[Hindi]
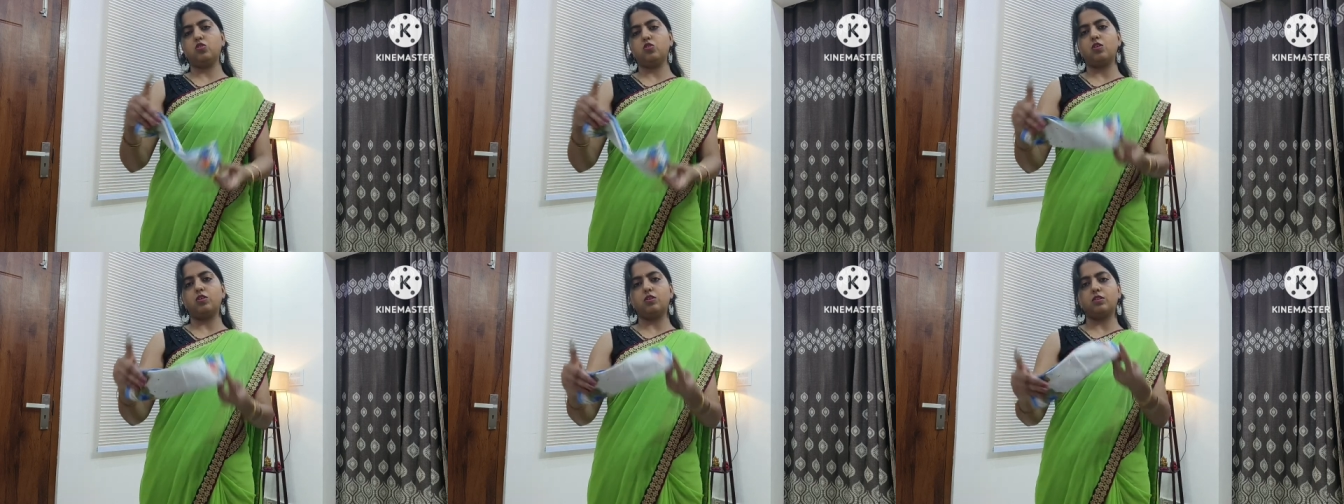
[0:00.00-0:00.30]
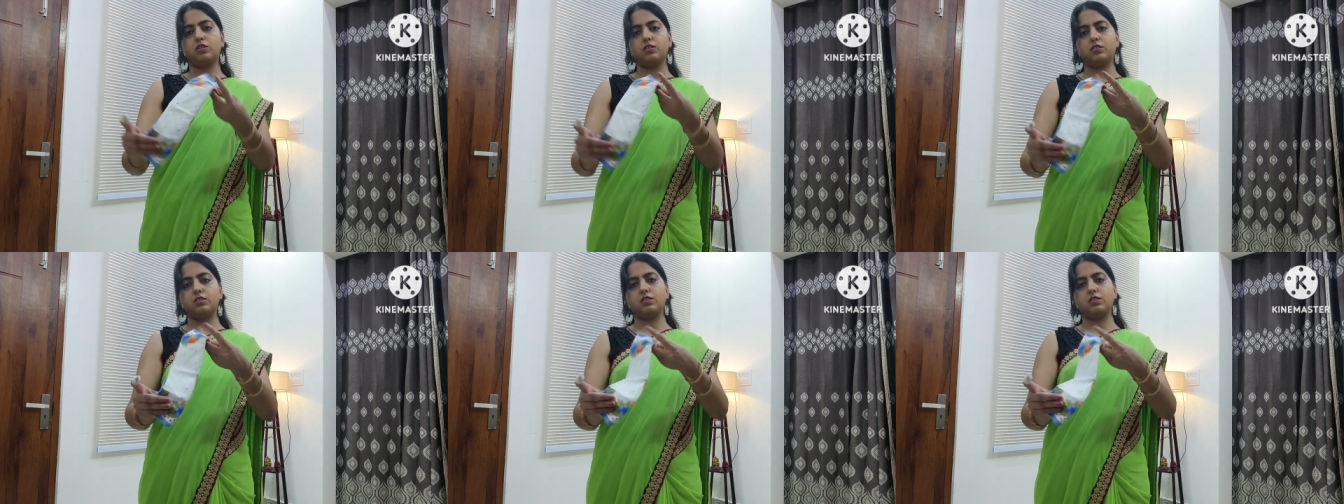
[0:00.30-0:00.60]

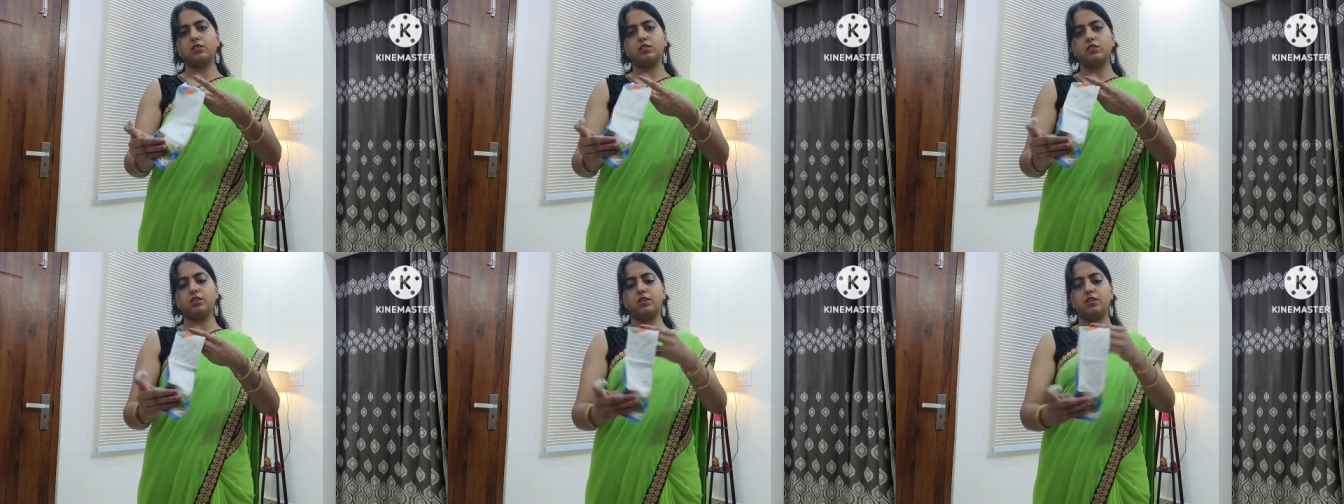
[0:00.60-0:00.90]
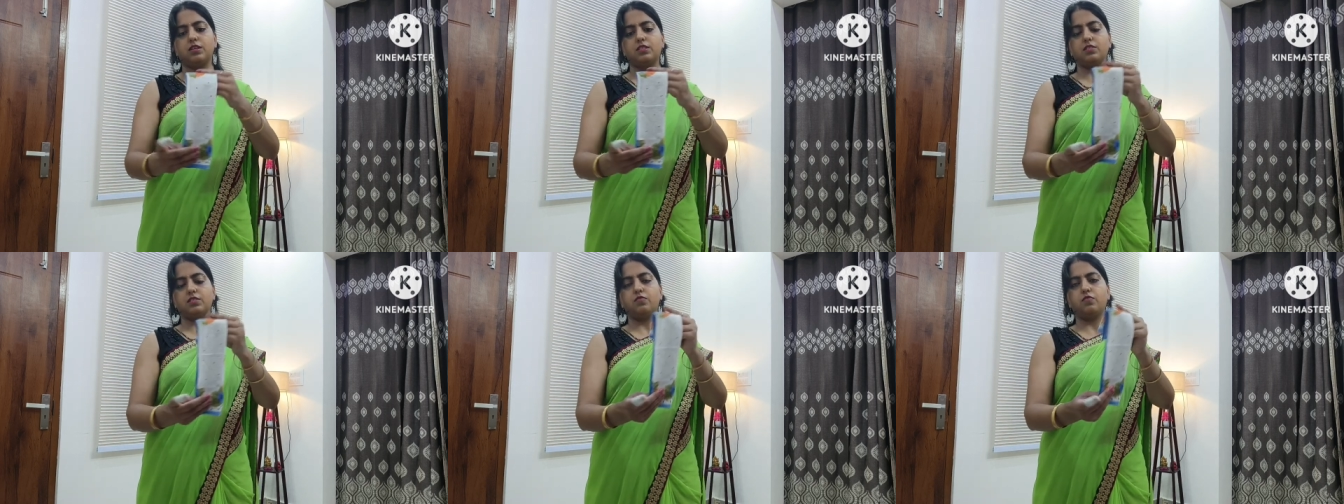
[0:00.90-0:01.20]
शॉर्ट कर सकते
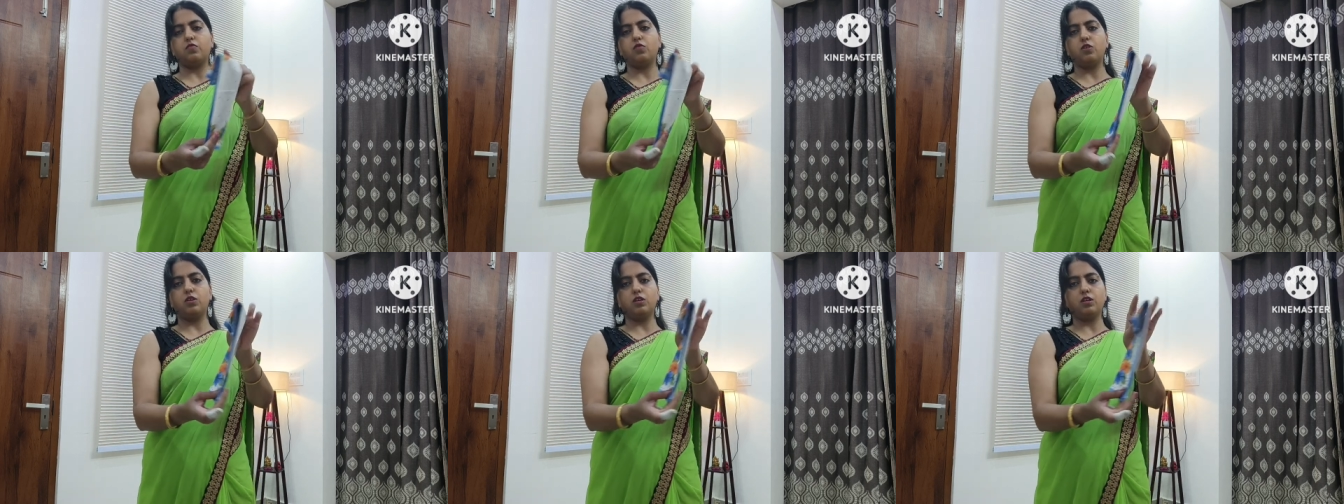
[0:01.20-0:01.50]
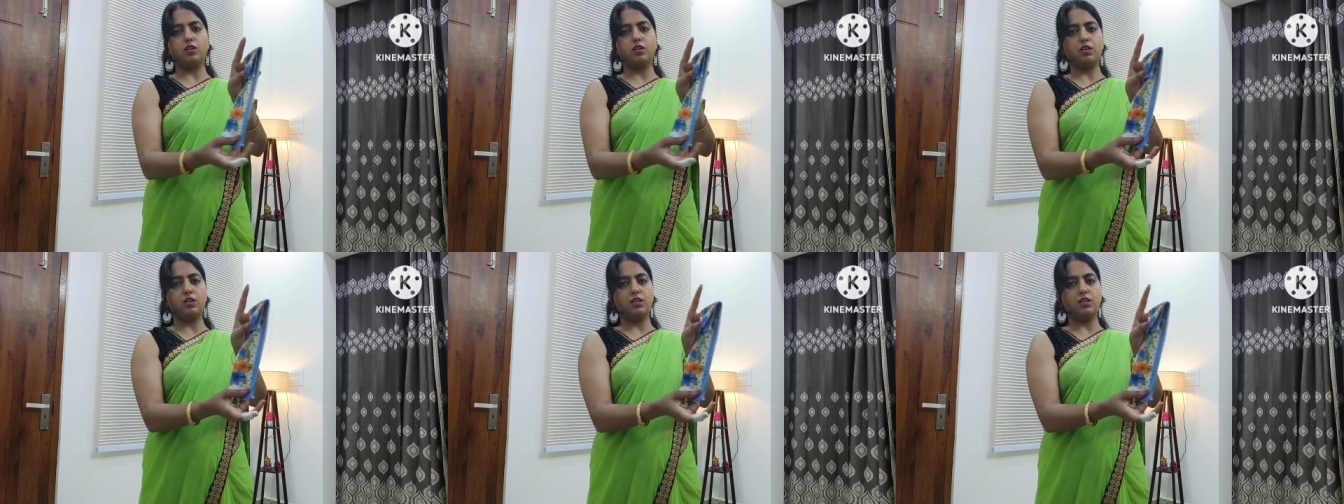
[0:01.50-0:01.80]
हैं ऐसे फोल्ड
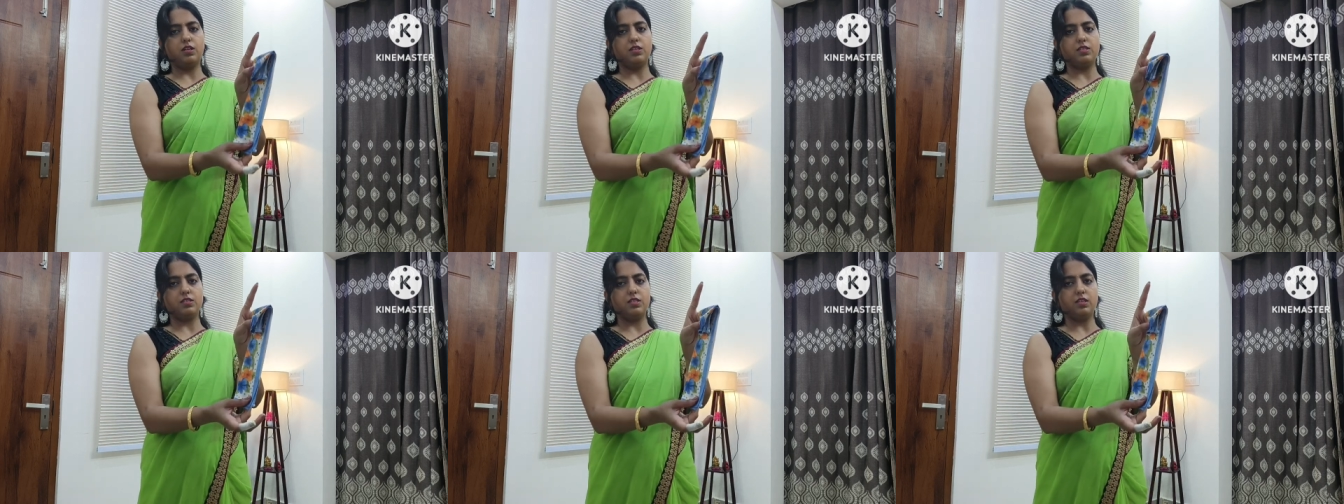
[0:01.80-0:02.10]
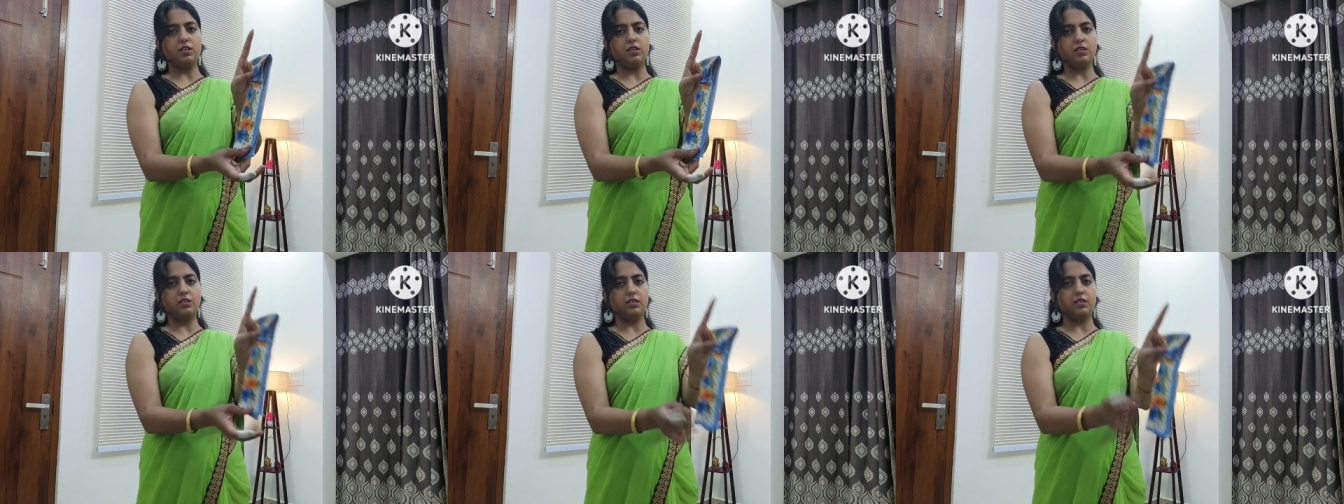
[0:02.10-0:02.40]
कर लिया
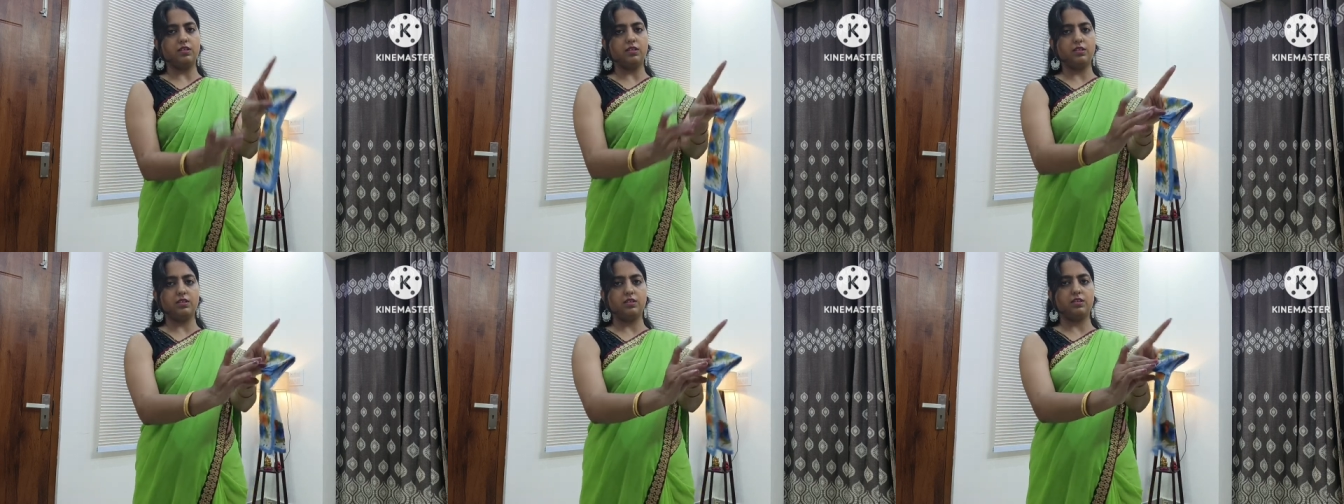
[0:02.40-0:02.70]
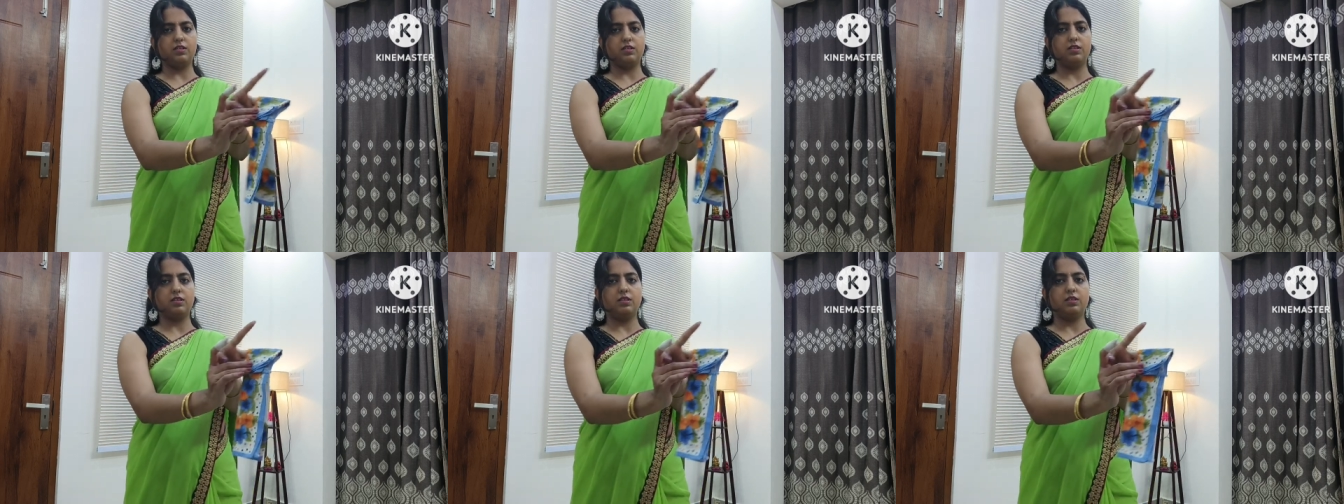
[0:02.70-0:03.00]
इसे
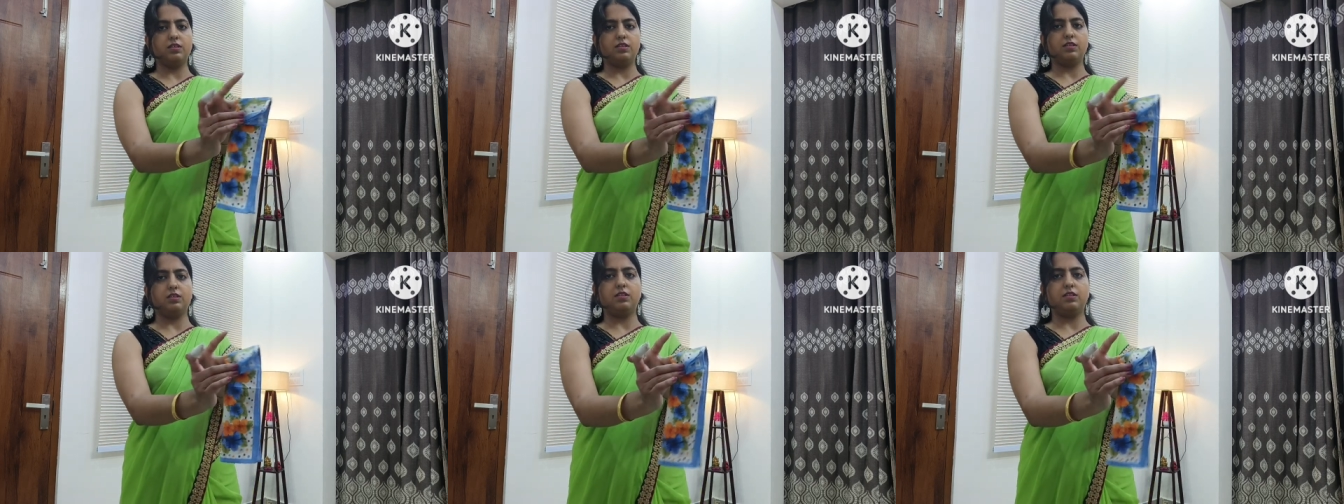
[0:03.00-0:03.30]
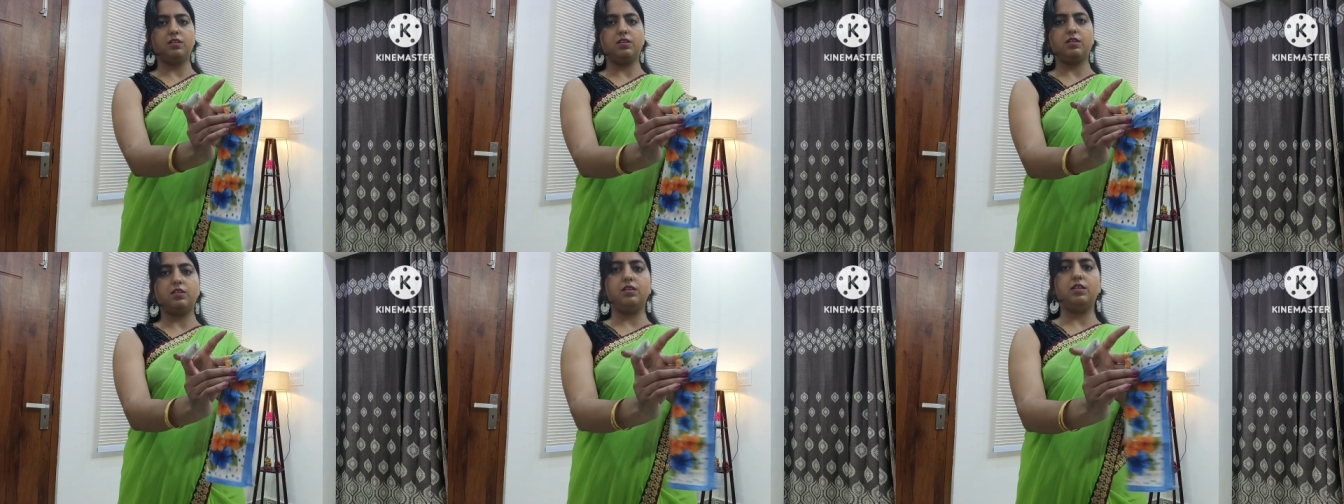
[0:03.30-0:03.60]
तो
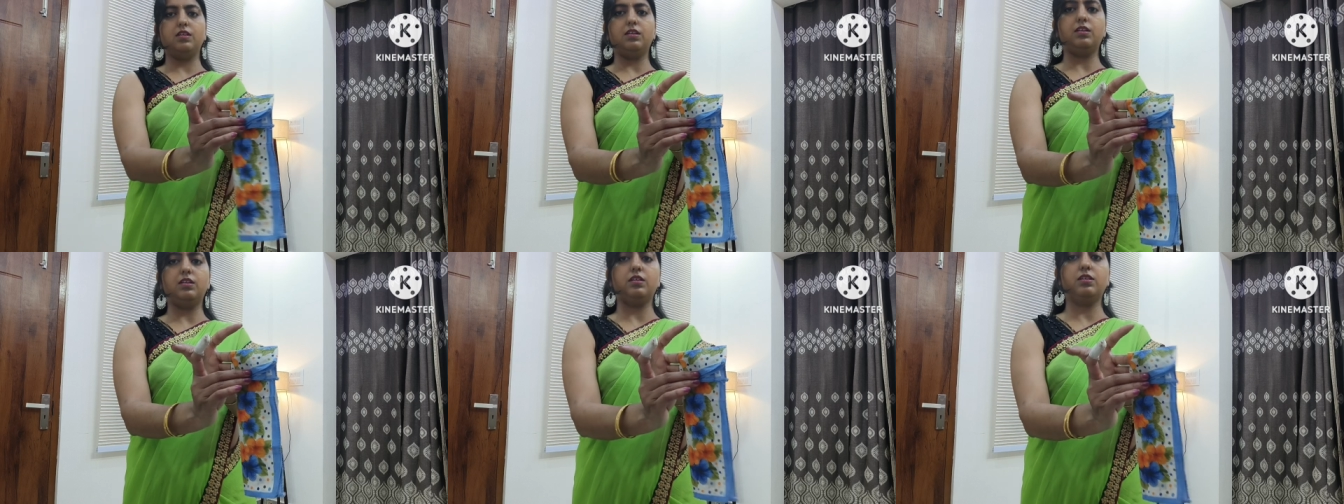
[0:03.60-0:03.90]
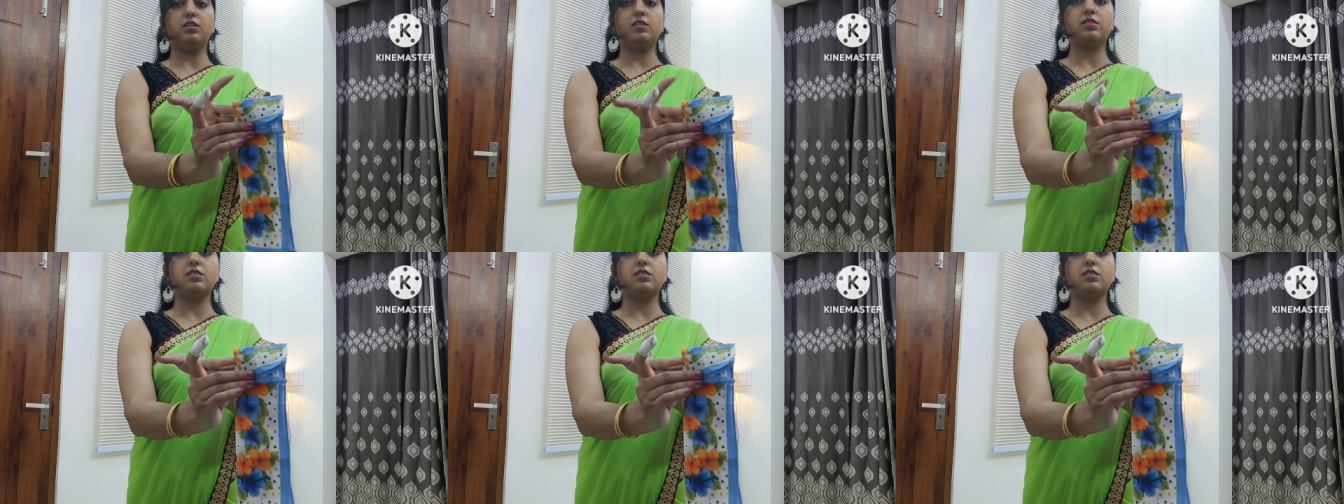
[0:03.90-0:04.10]
देखिए